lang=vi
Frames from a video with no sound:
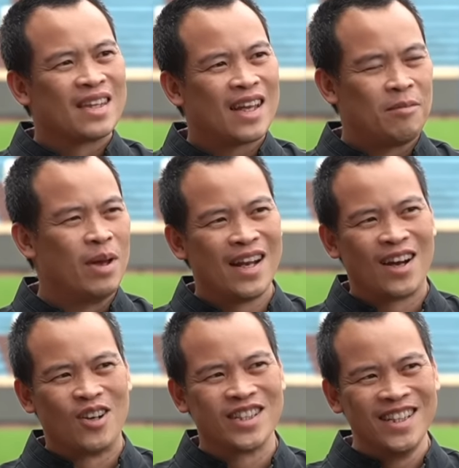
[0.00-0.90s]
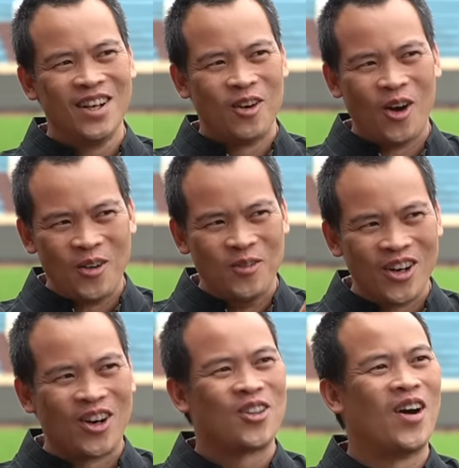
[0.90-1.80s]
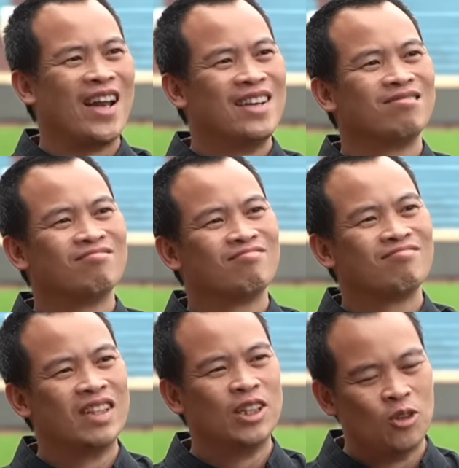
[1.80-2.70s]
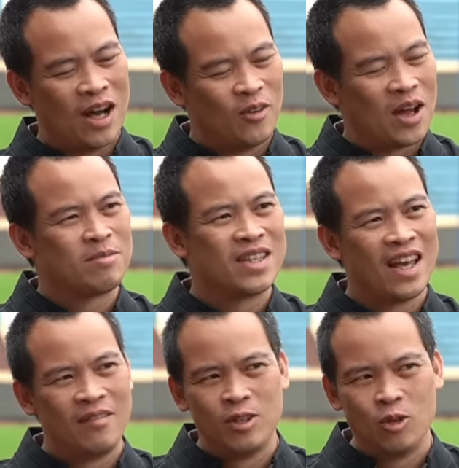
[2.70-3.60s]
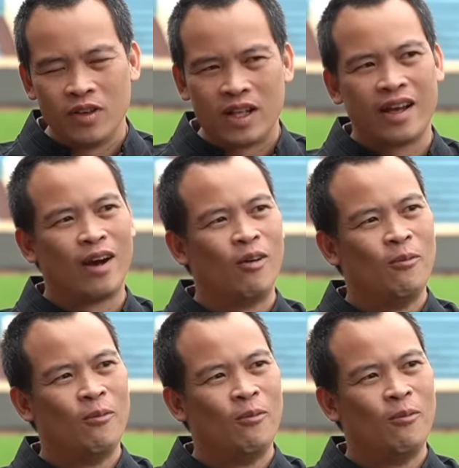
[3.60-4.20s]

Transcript: anh biết là có rất nhiều đội muốn có Toàn, ví dụ Hà Nội ép xê, ví dụ Viettel.